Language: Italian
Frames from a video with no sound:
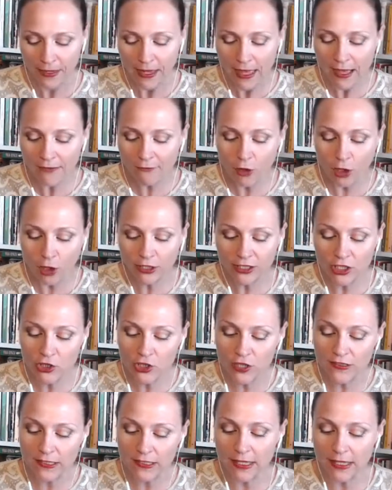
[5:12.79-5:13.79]
A volte ci
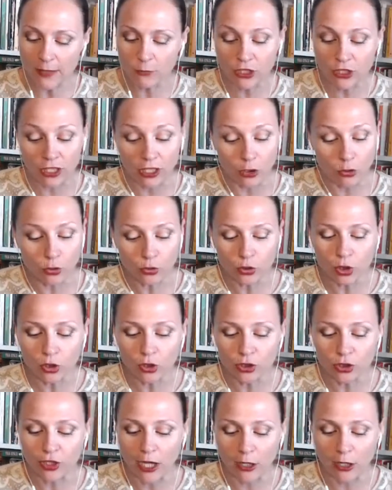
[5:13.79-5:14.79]
sentiamo dire tutto il
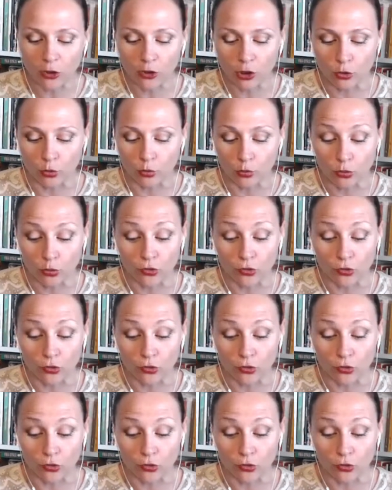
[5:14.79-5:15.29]
contrario di tutto,